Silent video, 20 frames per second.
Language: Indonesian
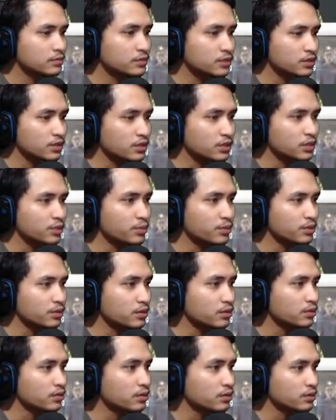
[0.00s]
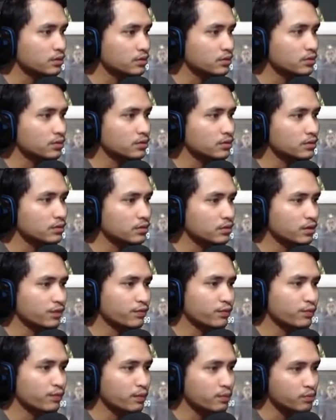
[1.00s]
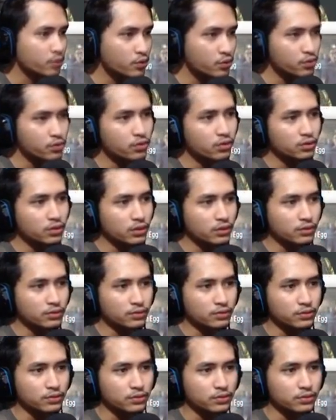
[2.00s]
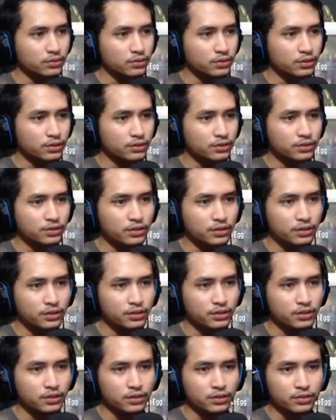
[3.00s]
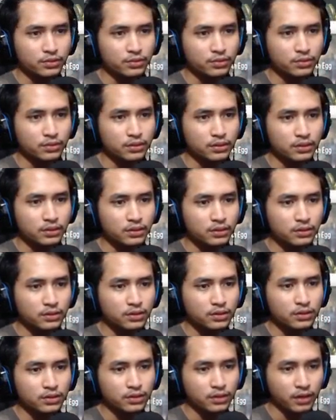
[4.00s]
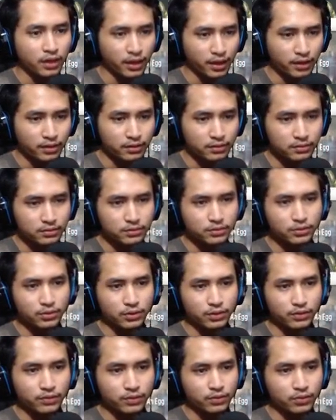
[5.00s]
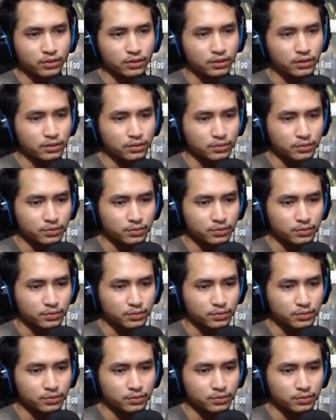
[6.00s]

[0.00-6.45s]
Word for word: ada siapa nih ada Kevin Febru gue tahu tuh JJ tahu gue Glenn Juliver gue tahu